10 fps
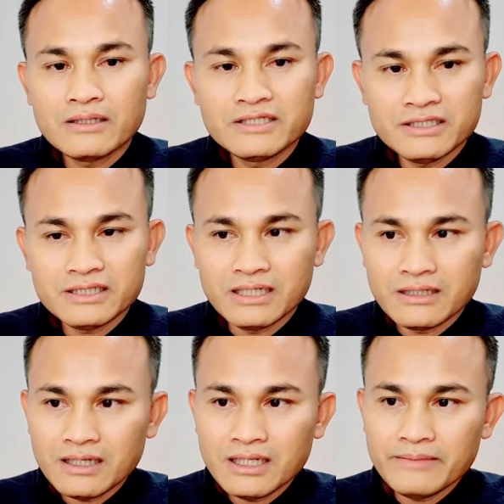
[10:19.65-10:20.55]
เฉ
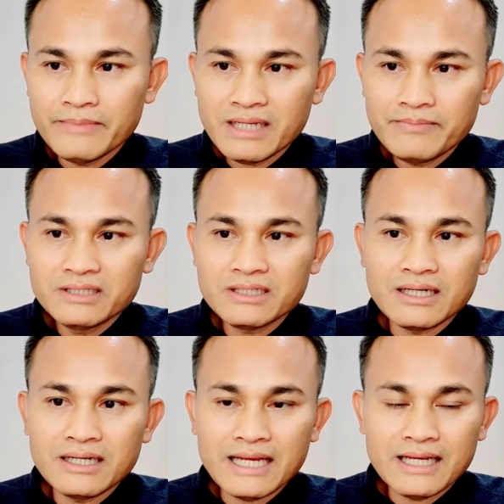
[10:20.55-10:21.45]
ยๆก็เลยไม่ได้พิจา
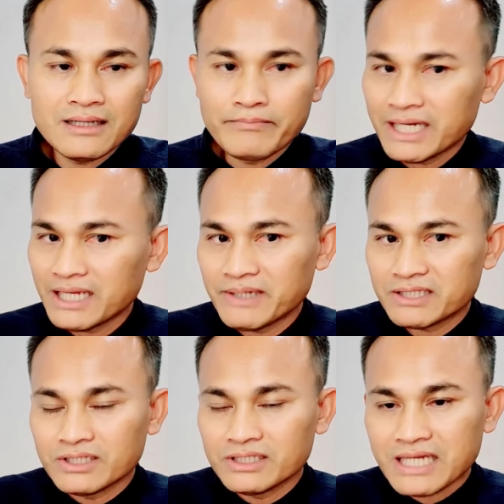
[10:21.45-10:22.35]
รณาไม่ได้ไป
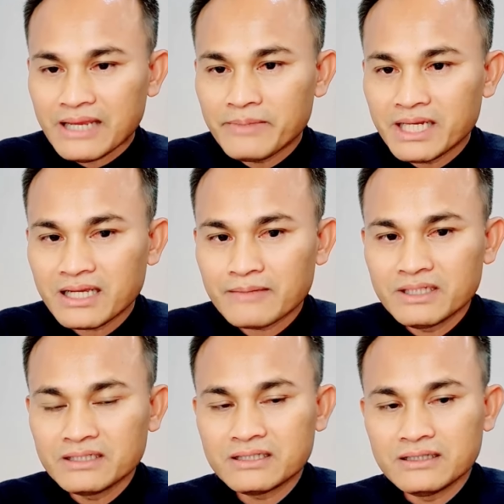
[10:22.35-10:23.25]
สนใจไม่ได้
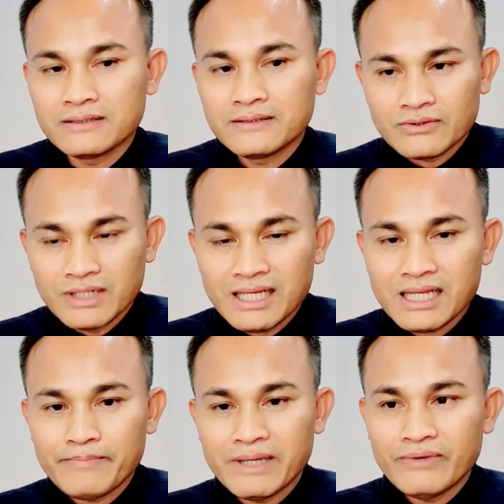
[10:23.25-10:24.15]
คำนึงถึง ตัวนี้
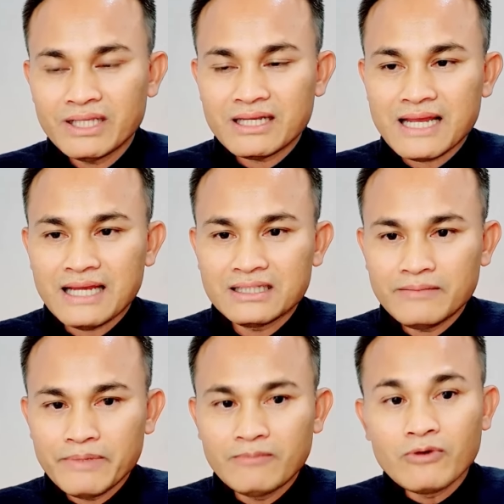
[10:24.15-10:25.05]
แหละเป็นเวทนา
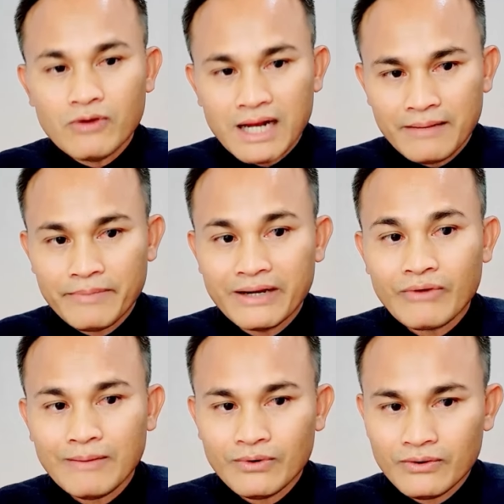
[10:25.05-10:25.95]
ที่เป็นโมหะเป็น
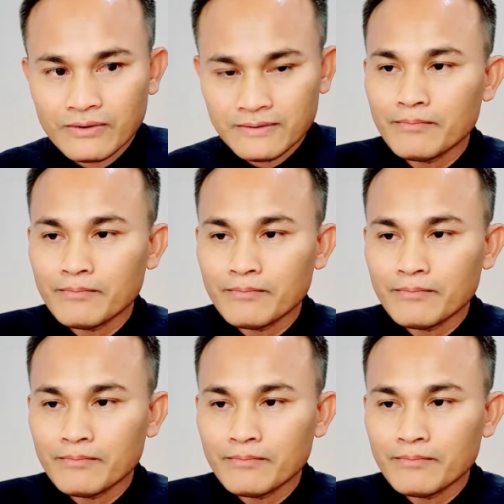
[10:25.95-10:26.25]
ความหลง